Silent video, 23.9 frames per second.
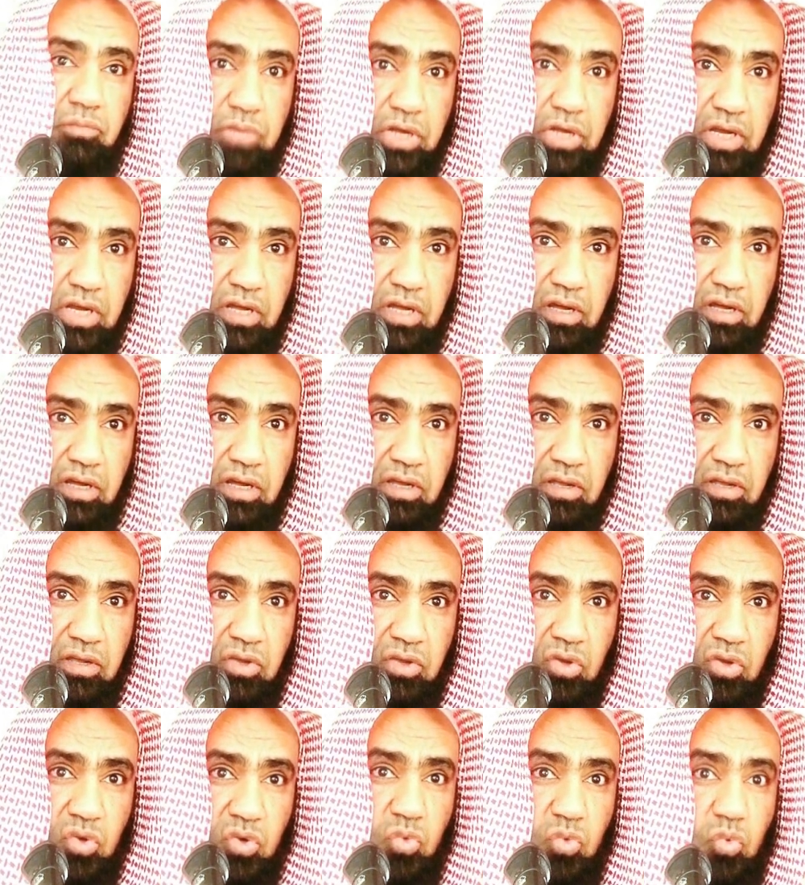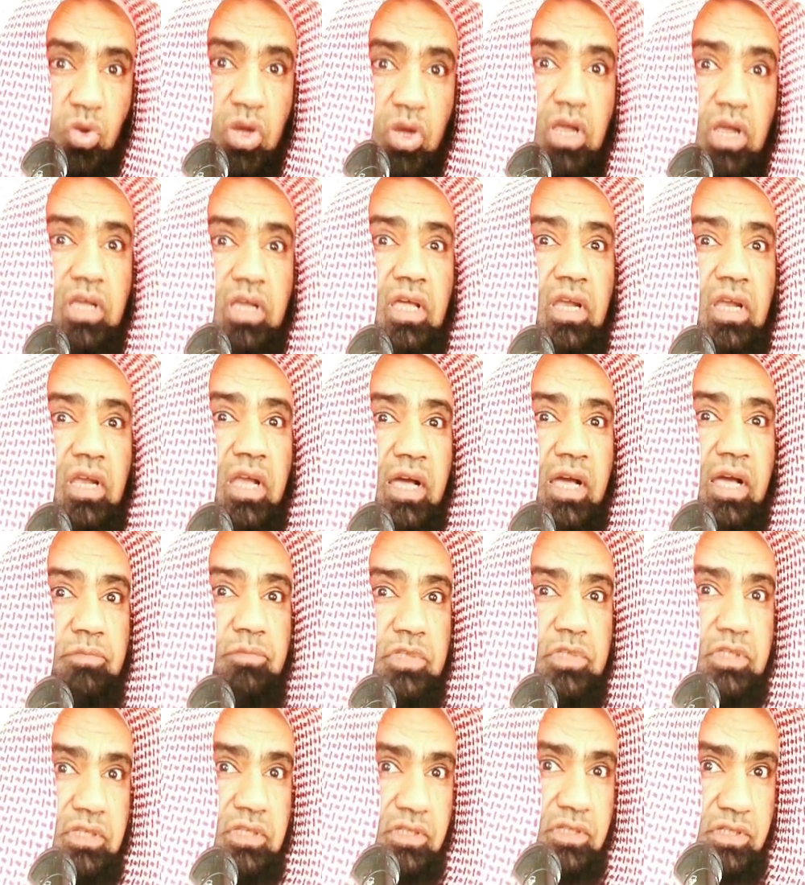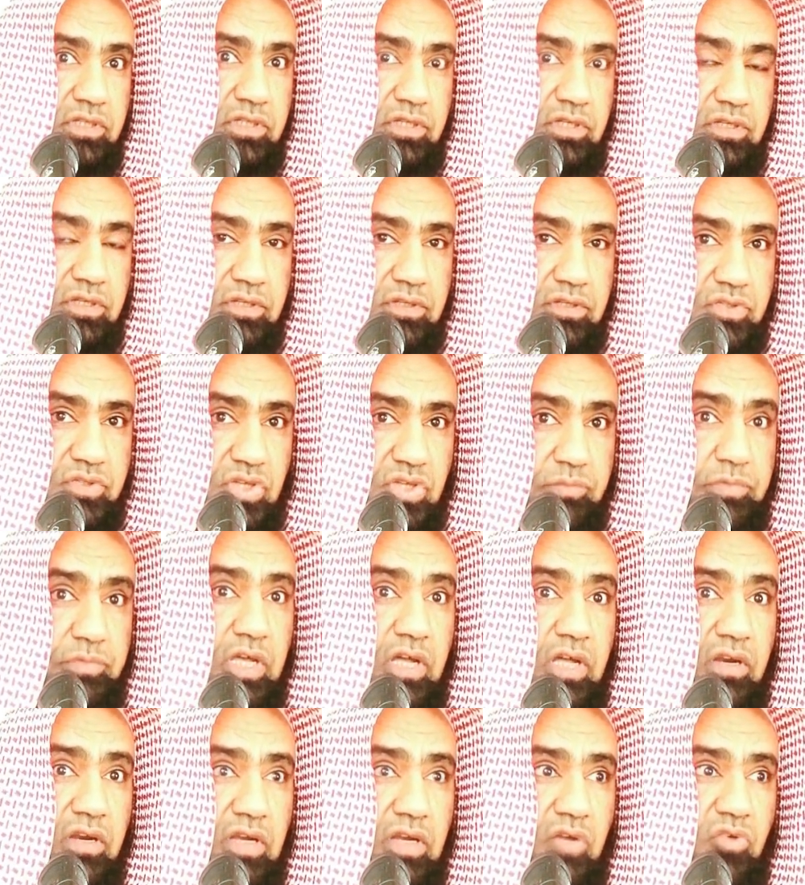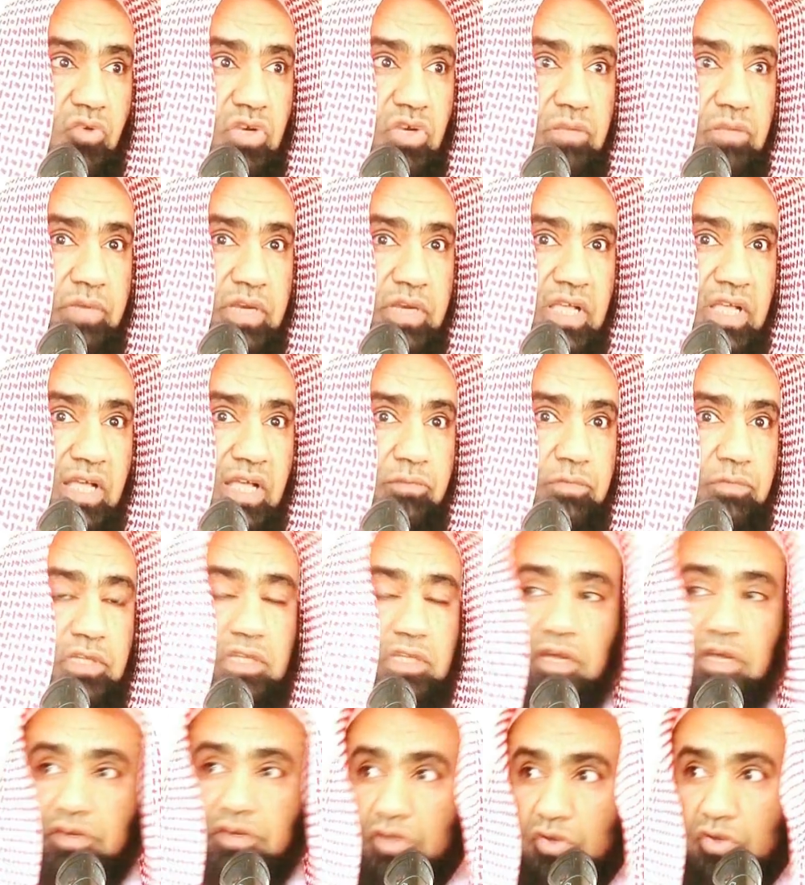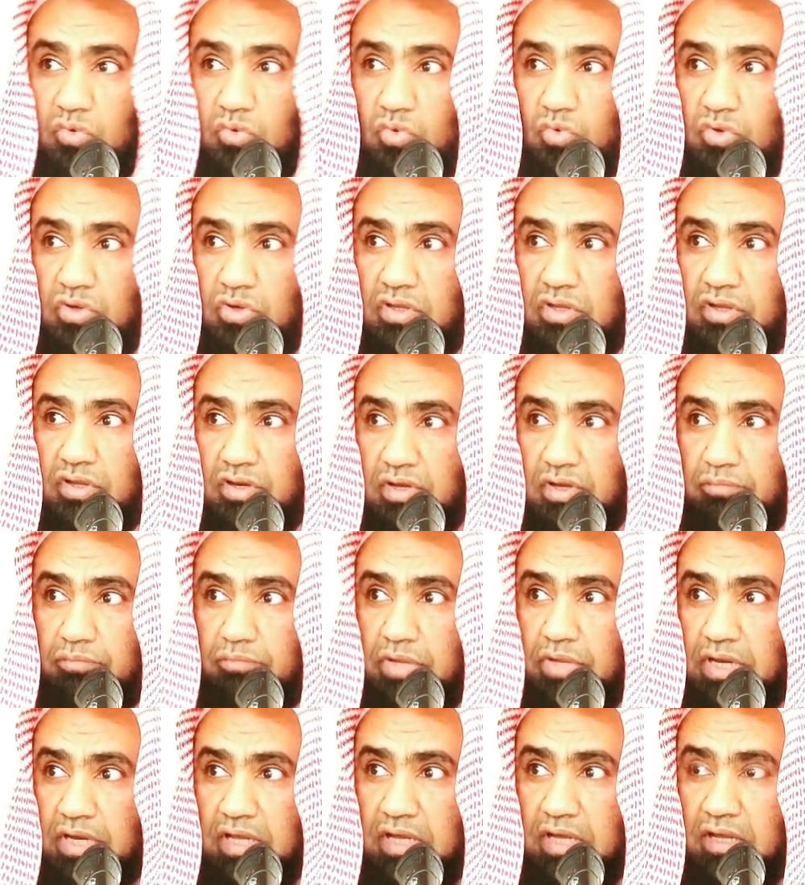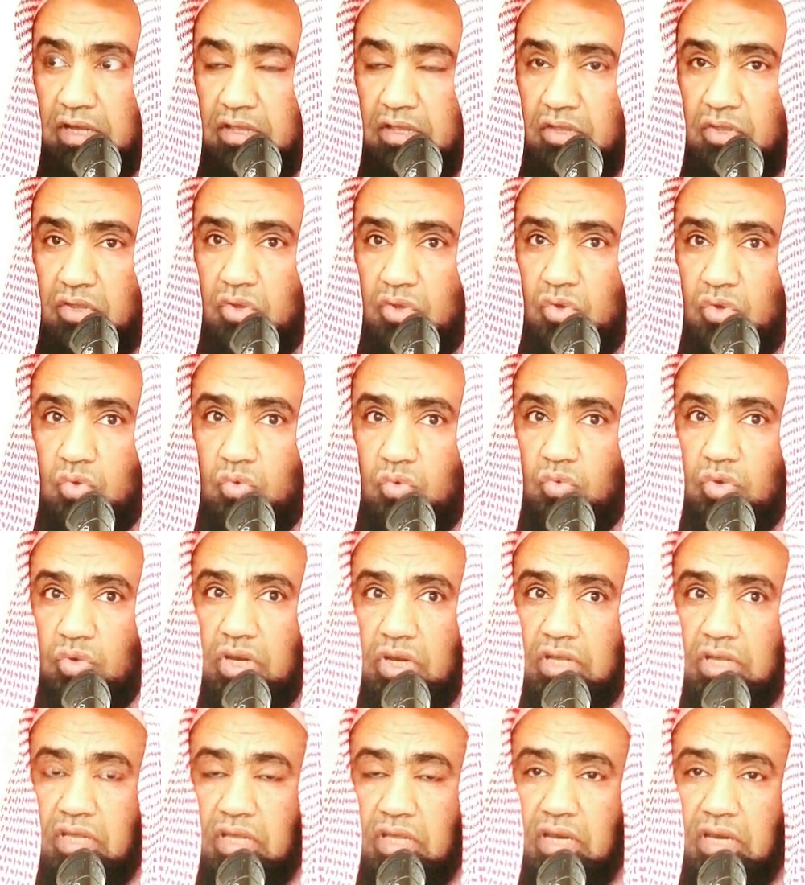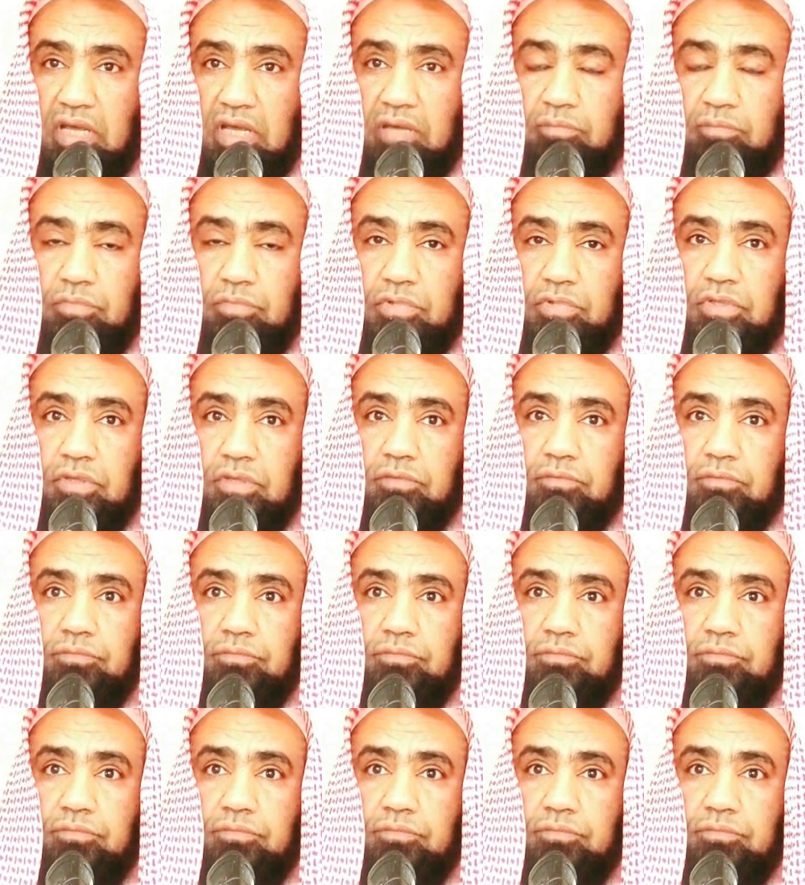ربنا ولك الحمد سمع الله لمن حمده نقول ربنا ولك الحمد